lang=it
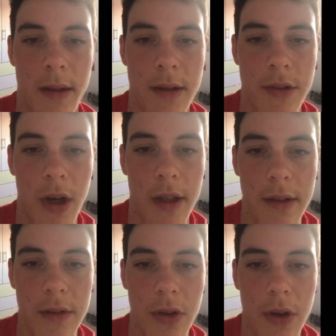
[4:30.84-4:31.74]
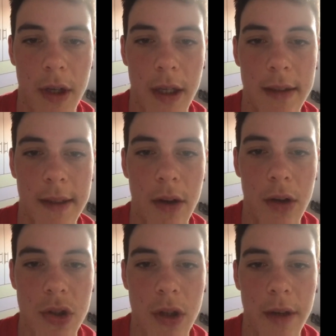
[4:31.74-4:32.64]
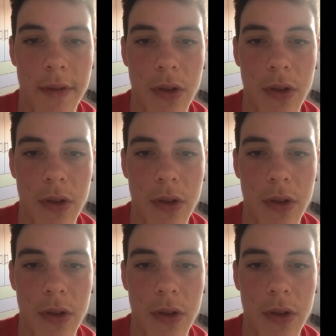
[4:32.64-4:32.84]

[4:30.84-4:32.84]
Attenzione, attenzione, il treno regionale